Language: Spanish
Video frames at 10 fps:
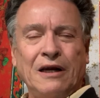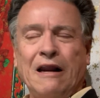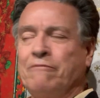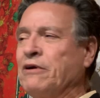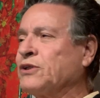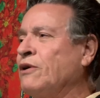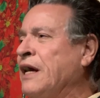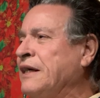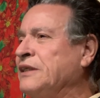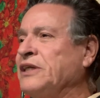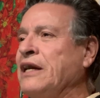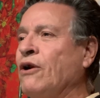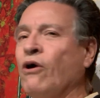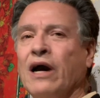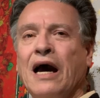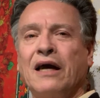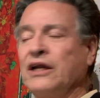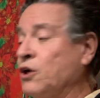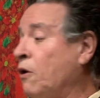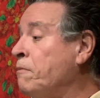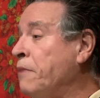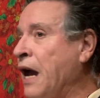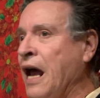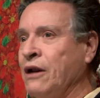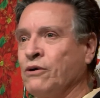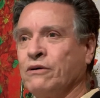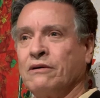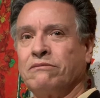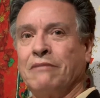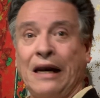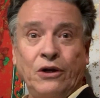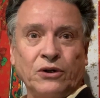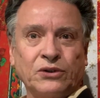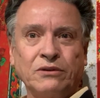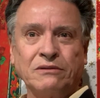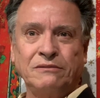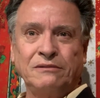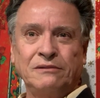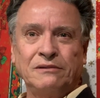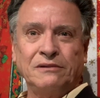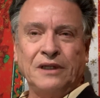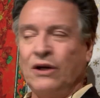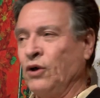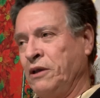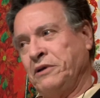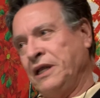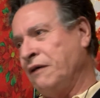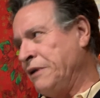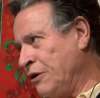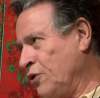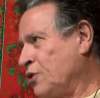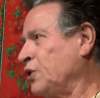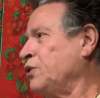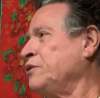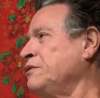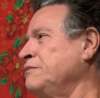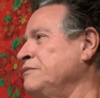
la persona que se enoja y rompe algo valioso que no debería haberlo roto.